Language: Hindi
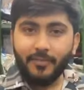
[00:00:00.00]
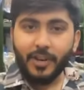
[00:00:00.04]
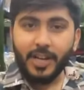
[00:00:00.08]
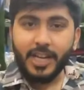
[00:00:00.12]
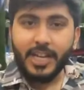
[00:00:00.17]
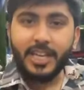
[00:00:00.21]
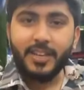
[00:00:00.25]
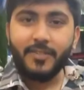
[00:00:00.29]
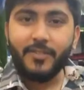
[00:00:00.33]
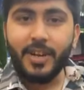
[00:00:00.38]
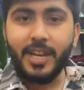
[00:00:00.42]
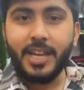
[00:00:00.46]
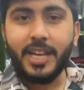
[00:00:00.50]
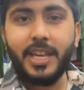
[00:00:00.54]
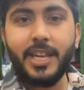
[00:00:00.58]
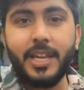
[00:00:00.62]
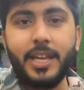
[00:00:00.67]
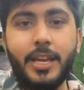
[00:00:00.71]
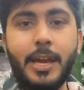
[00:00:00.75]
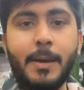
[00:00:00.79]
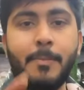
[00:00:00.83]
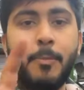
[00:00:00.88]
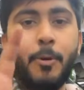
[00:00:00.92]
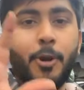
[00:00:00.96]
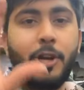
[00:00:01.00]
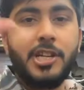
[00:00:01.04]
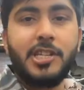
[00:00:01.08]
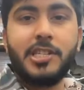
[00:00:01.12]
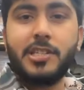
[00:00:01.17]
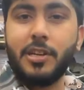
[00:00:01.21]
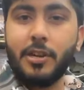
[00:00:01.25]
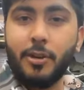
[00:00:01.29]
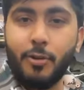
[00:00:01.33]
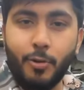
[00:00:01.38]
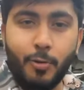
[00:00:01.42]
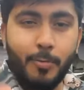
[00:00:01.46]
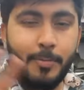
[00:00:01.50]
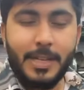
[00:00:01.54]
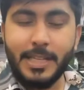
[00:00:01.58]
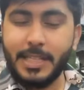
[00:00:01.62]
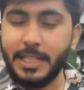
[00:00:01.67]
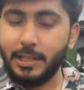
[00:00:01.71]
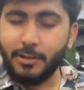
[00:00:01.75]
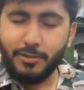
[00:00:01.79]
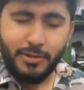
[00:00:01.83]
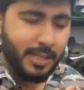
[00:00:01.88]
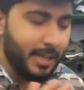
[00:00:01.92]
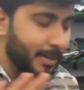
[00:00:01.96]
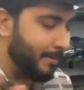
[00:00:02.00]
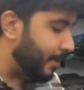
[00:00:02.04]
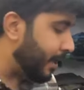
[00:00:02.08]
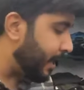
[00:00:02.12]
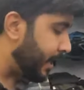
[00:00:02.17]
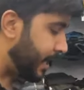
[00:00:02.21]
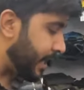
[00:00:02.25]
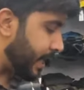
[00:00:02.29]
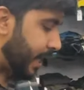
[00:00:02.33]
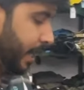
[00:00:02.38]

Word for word: फंकी वंकी या पोलिस्टर लोग बेच रहे हैं उसकी डिमांड नहीं